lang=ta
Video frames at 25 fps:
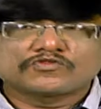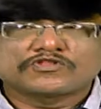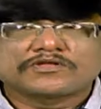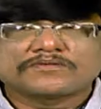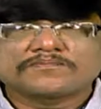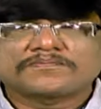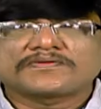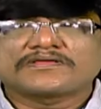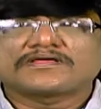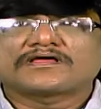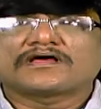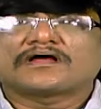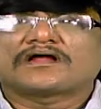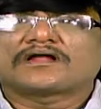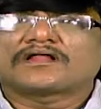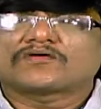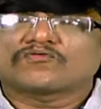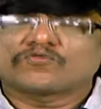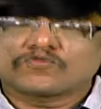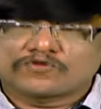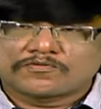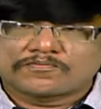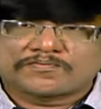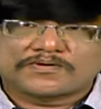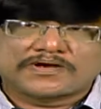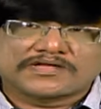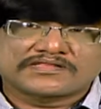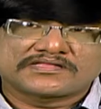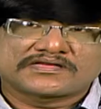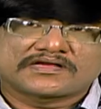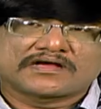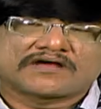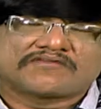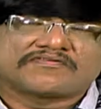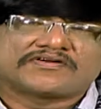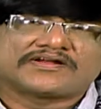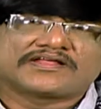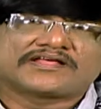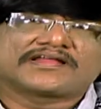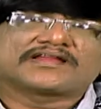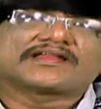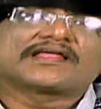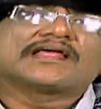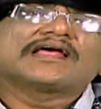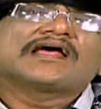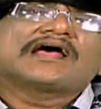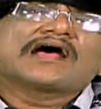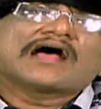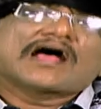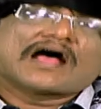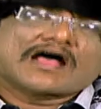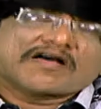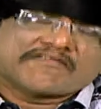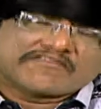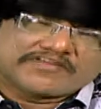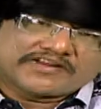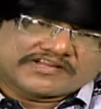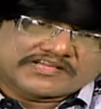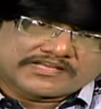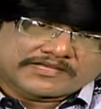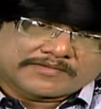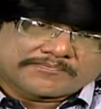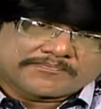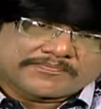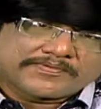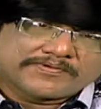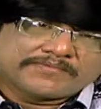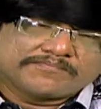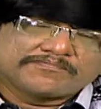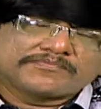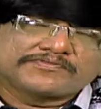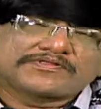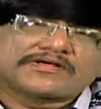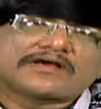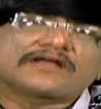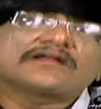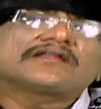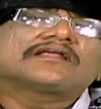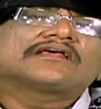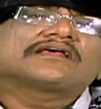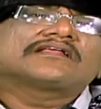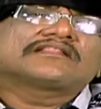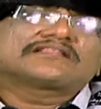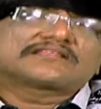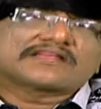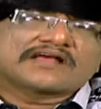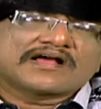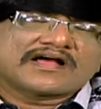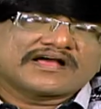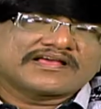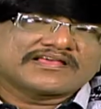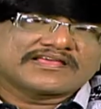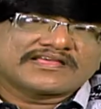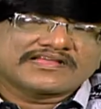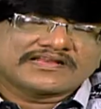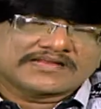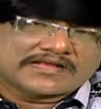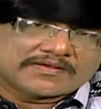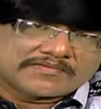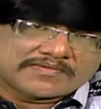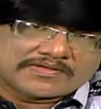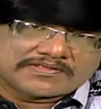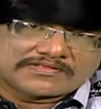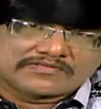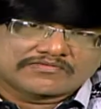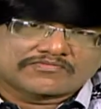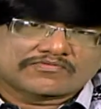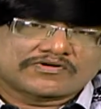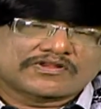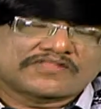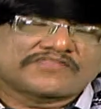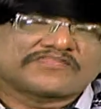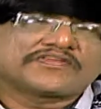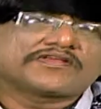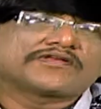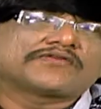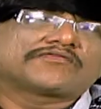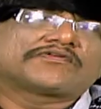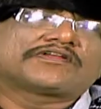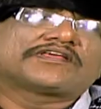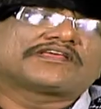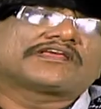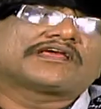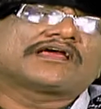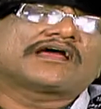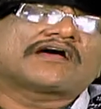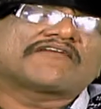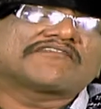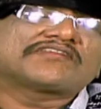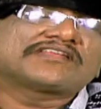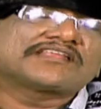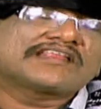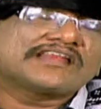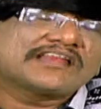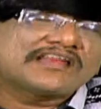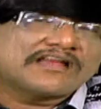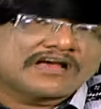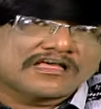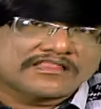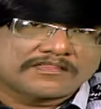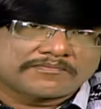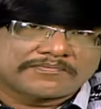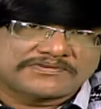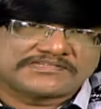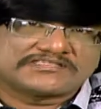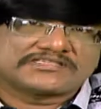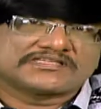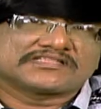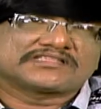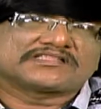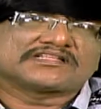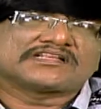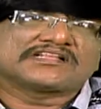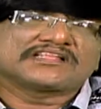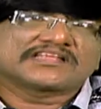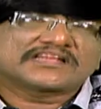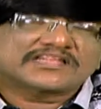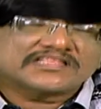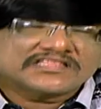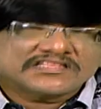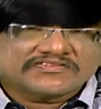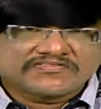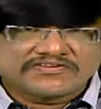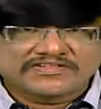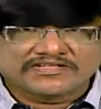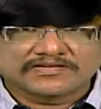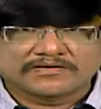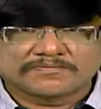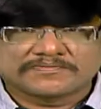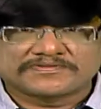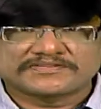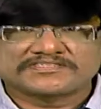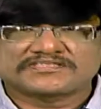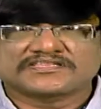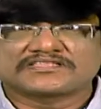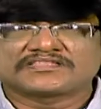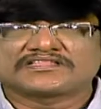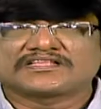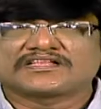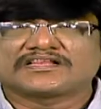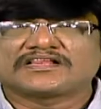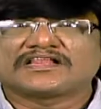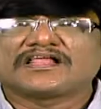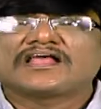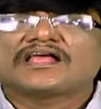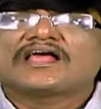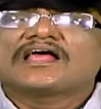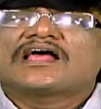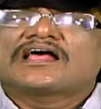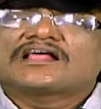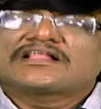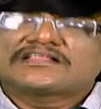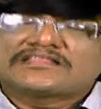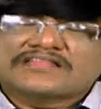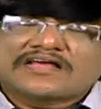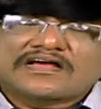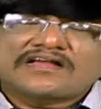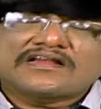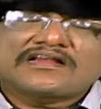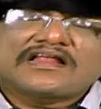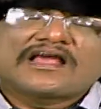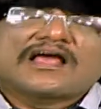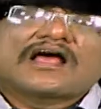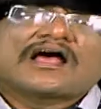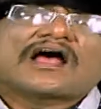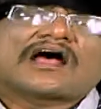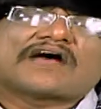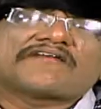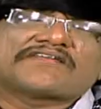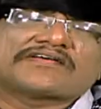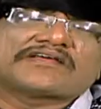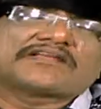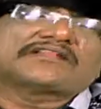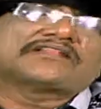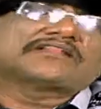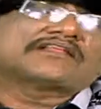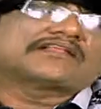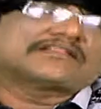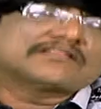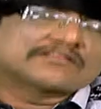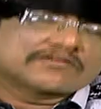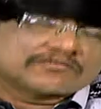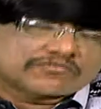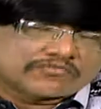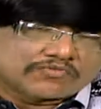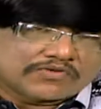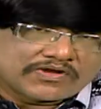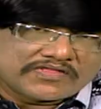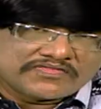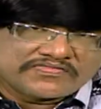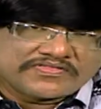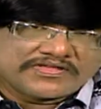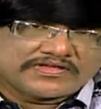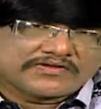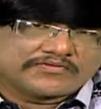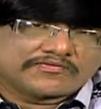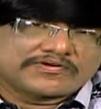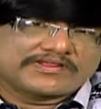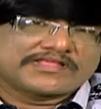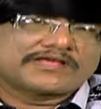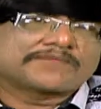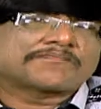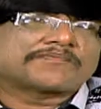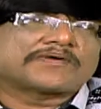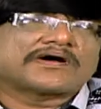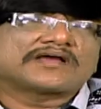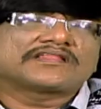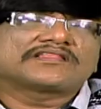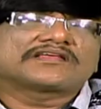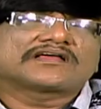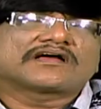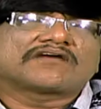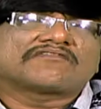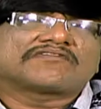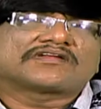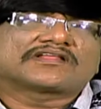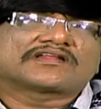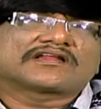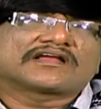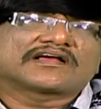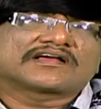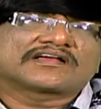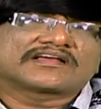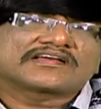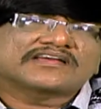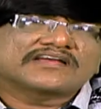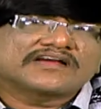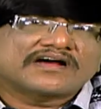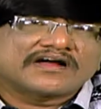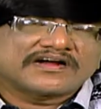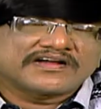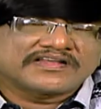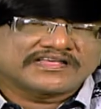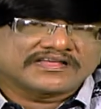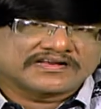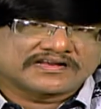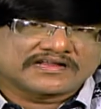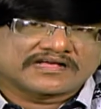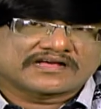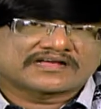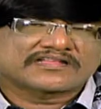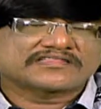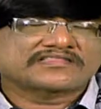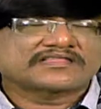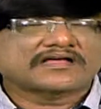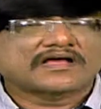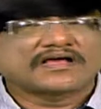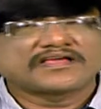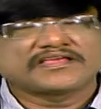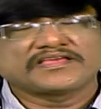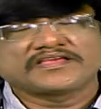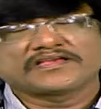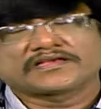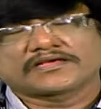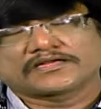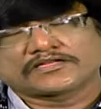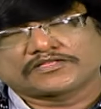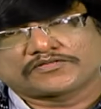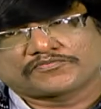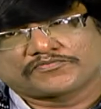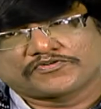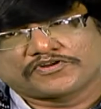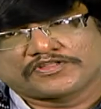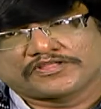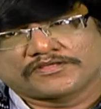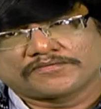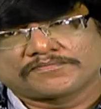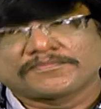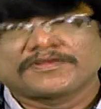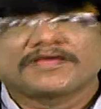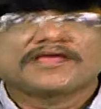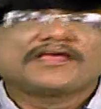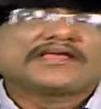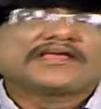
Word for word: முதன்மையான ஒரு பாதுகாவலர் அவருக்கு பின்புதான் தாயை நாம் அந்த குழந்தையினுடைய அவர் இல்லாத பட்சத்தில் இறந்து விடுகிற பட்சத்தில் தான் அவன் அந்த குழந்தையினுடைய பாதுகாவலராக கார்டியனாக தாயை கருத முடியும்